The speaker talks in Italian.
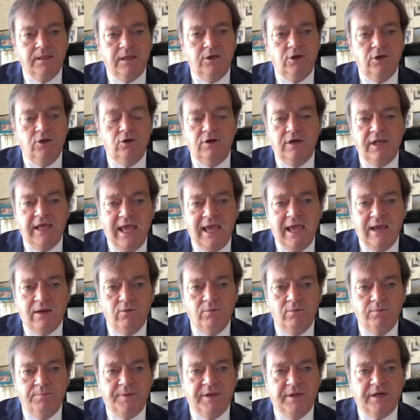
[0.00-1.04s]
non è
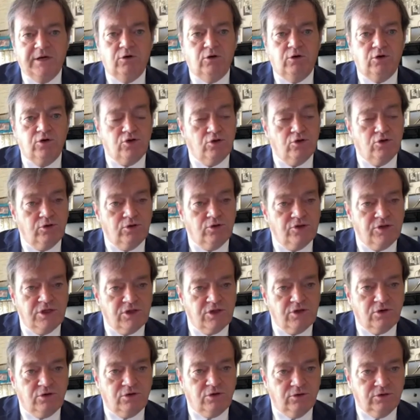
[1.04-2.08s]
un percorso così
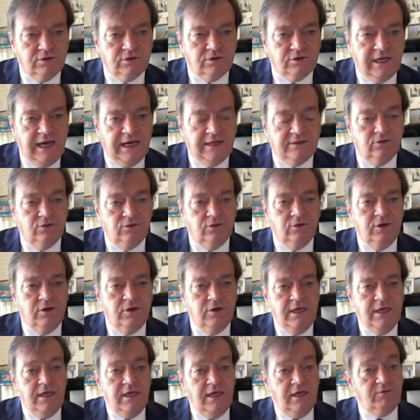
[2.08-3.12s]
scontato
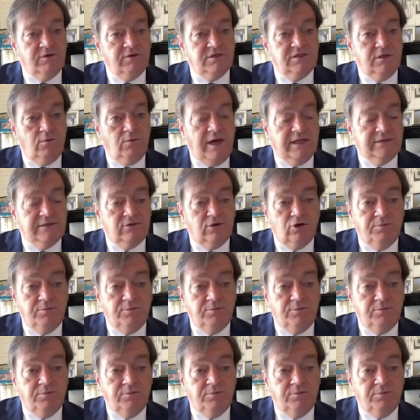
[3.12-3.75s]
e questi quattro,